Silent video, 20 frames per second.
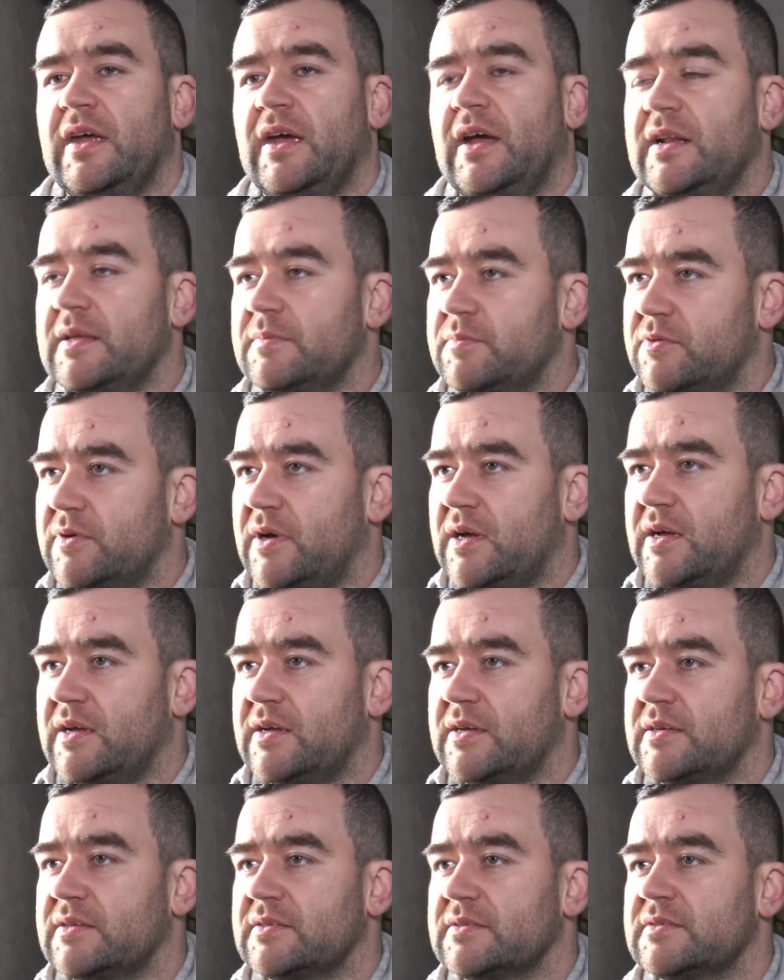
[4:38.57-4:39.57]
ale
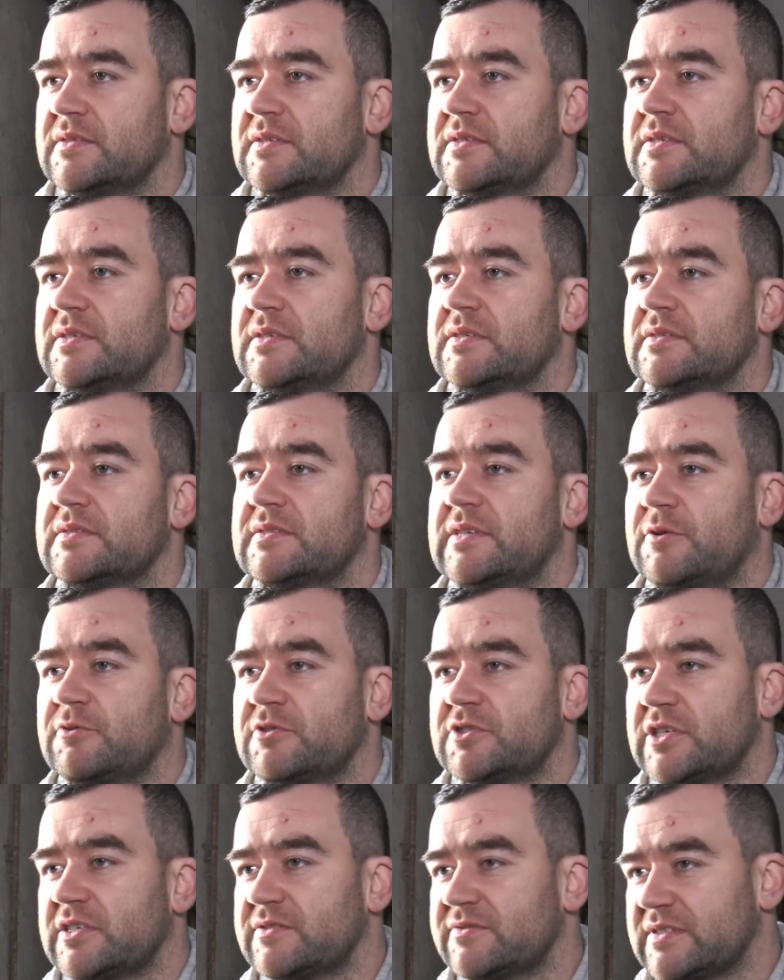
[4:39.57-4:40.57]
była e,
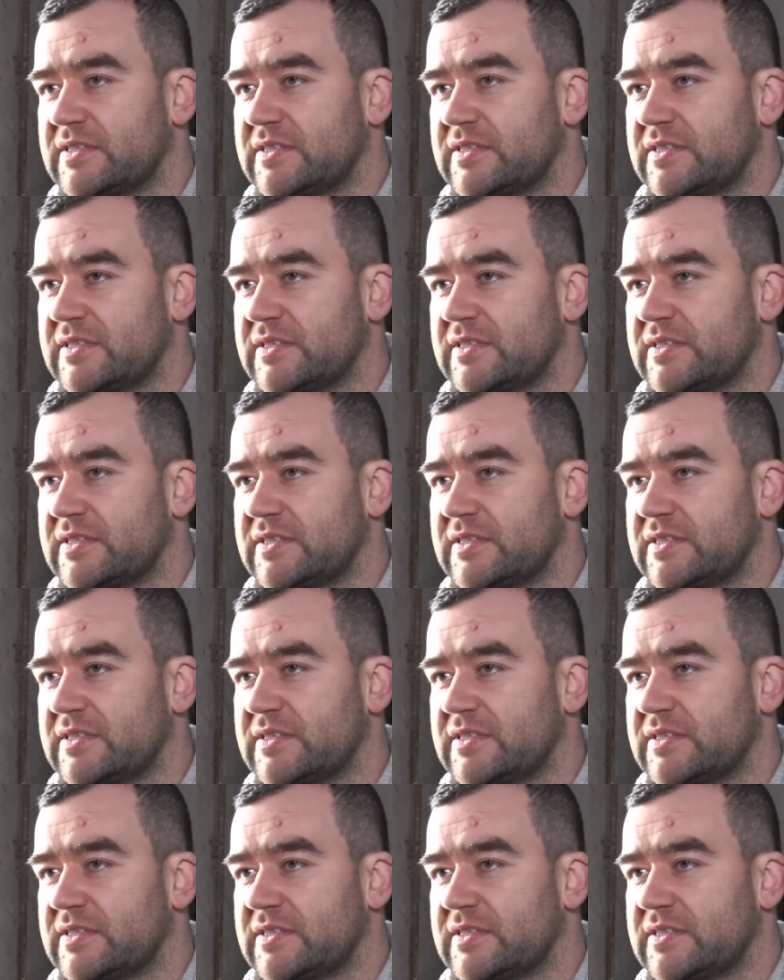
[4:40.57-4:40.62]
cały czas w